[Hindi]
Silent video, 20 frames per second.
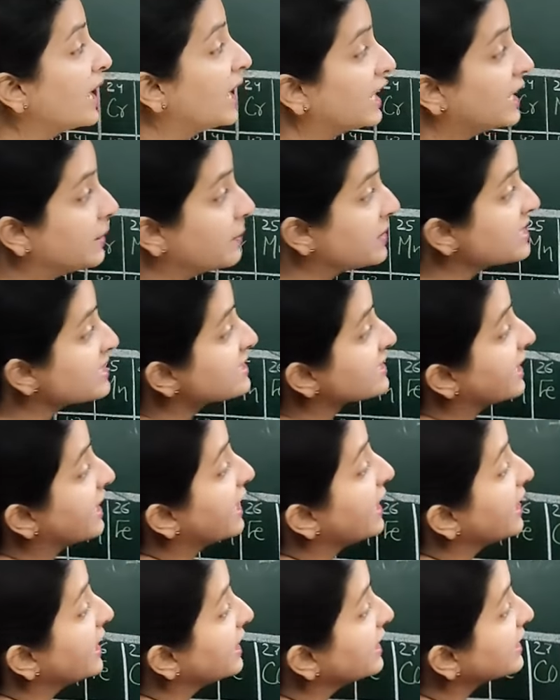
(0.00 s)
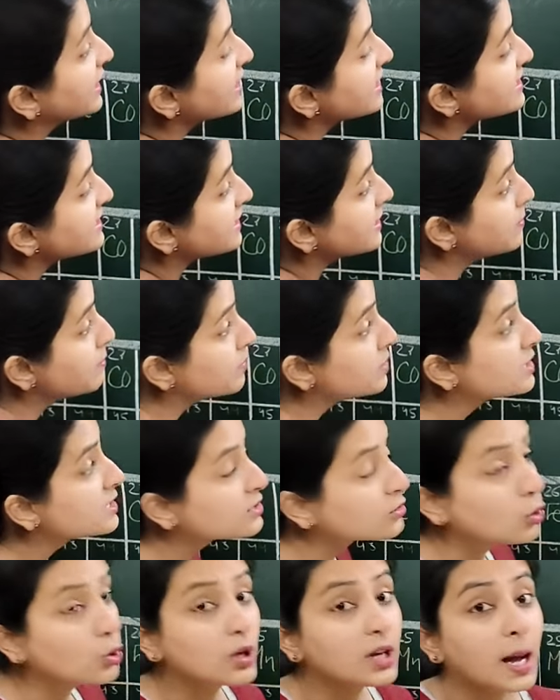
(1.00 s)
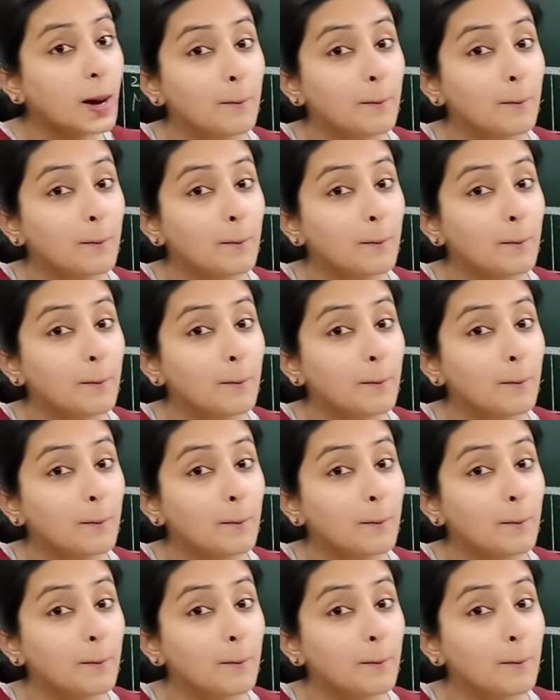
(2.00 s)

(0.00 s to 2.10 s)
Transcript: एलिमेंट्स हैं इनके सिम्बल्स को